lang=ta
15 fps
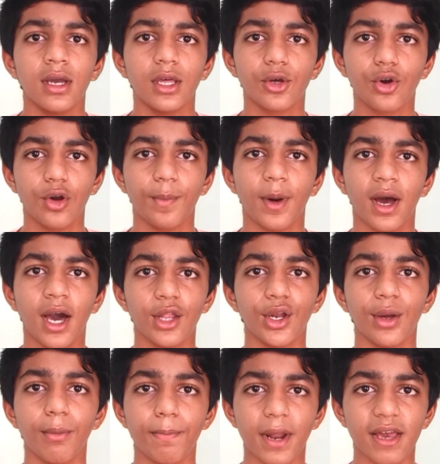இது கொடுப்பாங்க அது
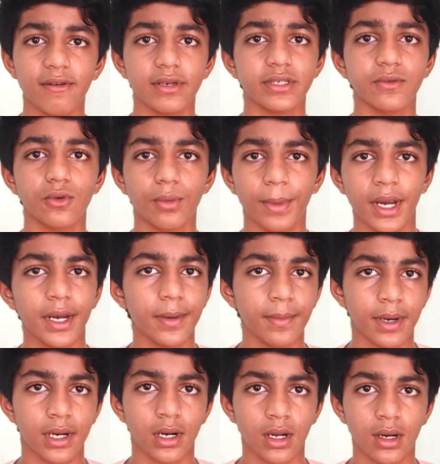இல்லாமல் ப்ரைவசி இவங்க
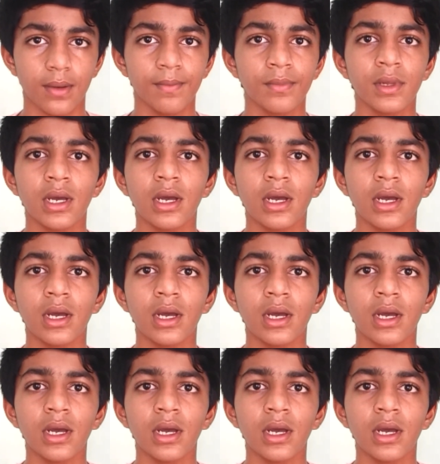மெயின்டைன் பண்ணுறாங்க